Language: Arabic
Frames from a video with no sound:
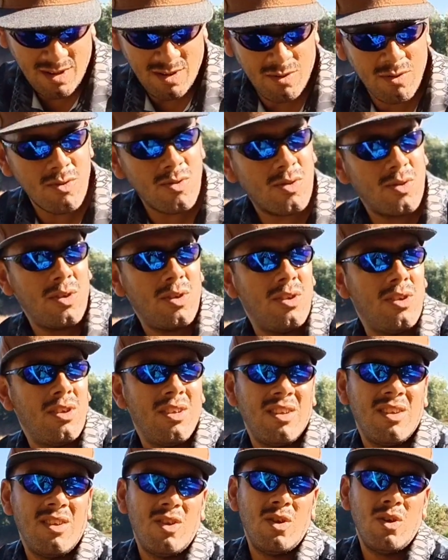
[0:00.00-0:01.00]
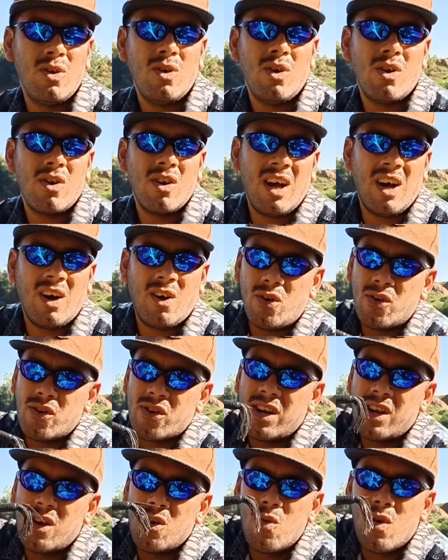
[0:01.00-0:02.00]
نزل الاخر
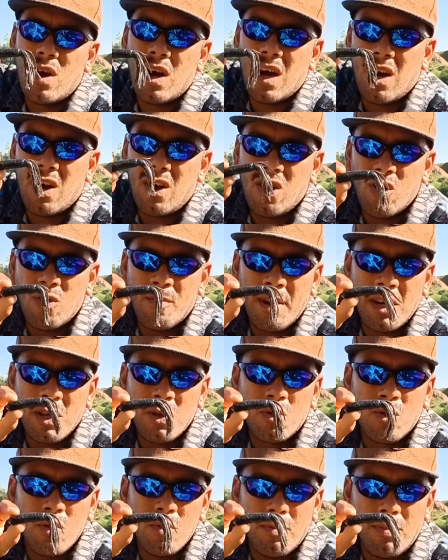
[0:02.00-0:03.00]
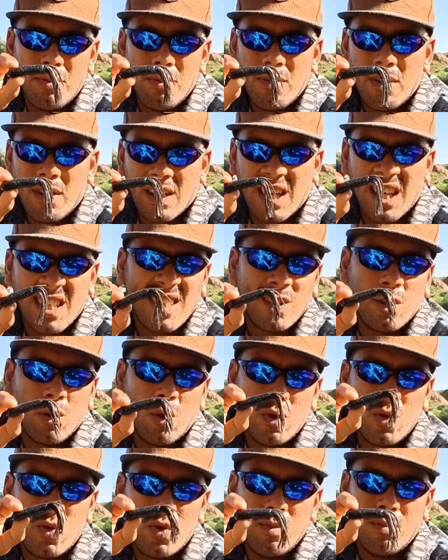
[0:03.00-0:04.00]
اللي هو اللي هما لي تيوب
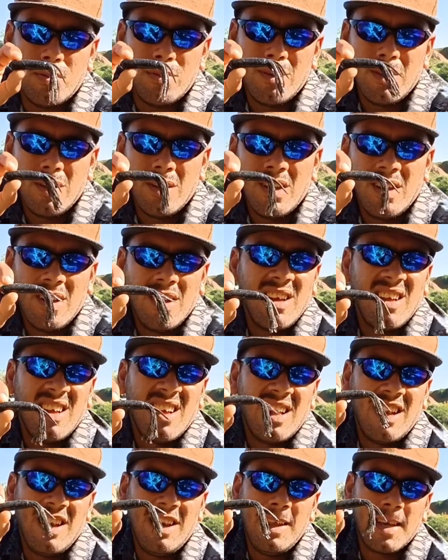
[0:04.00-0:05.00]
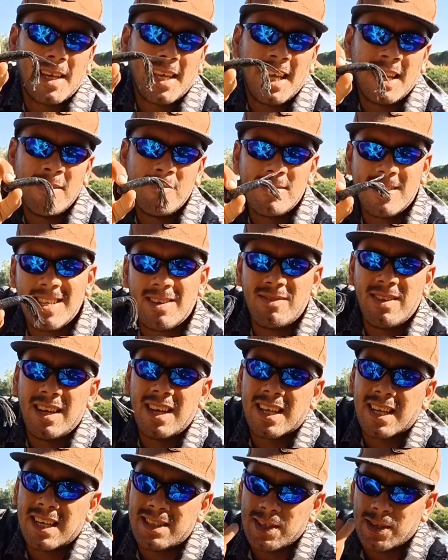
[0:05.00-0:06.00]
كاتيجوري تيوب اللي كاينين بزاف ديال
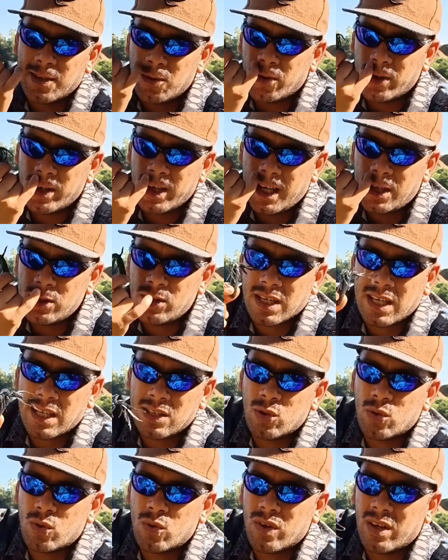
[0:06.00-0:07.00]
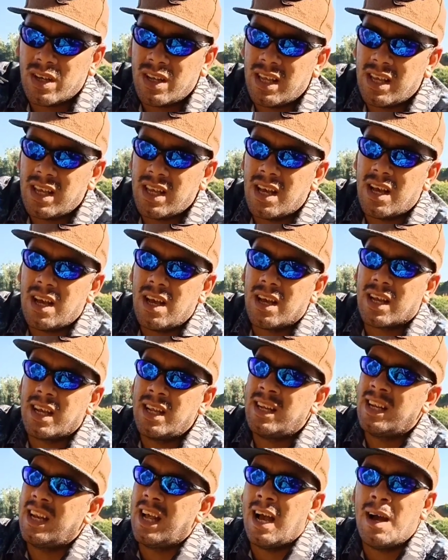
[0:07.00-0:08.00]
لي كاتيجوري هادو كاتيجوري اللي هي
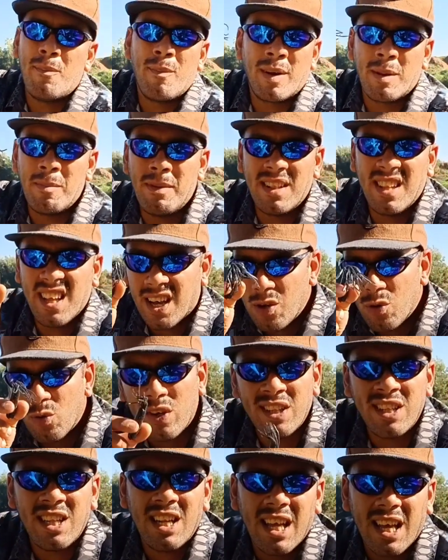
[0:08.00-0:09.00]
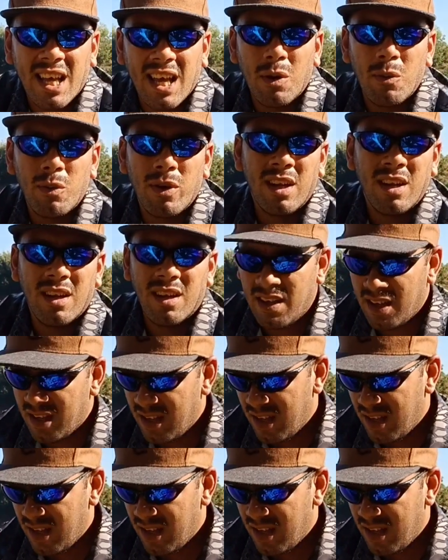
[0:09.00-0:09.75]
كاينين اللي عامرين من الداخل وكاينين اللي خاويين